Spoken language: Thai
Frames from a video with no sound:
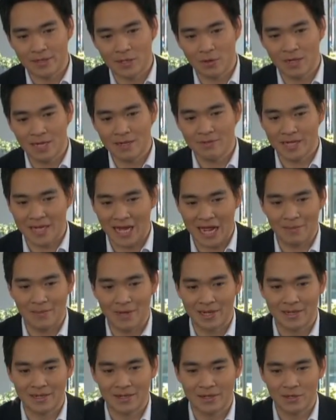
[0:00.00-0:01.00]
ต้องเริ่มจากการ
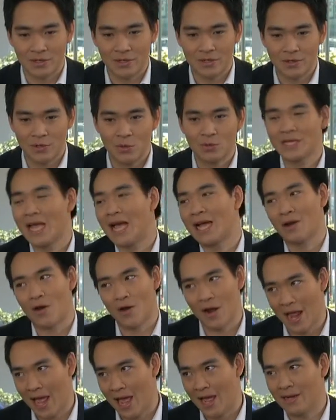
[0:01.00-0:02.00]
เป็น ลูกจ้าง
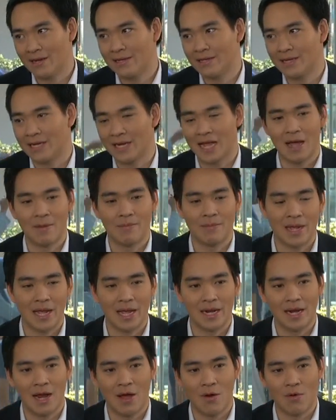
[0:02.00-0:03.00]
ก่อนแหละนะครับ ไม่
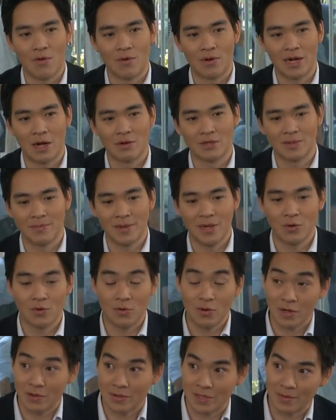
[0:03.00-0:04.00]
งั้นเราเราจะไม่
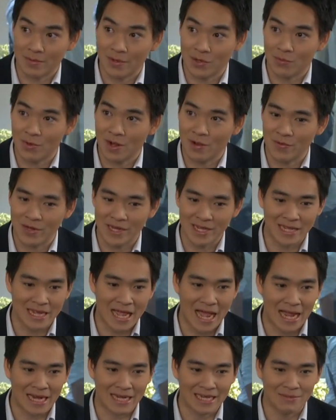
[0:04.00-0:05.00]
รู้เราจะไม่รู้ว่าวิธี
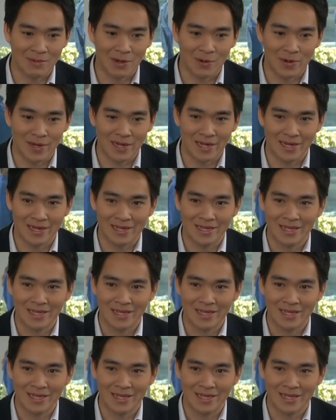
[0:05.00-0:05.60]
การที่แบบว่า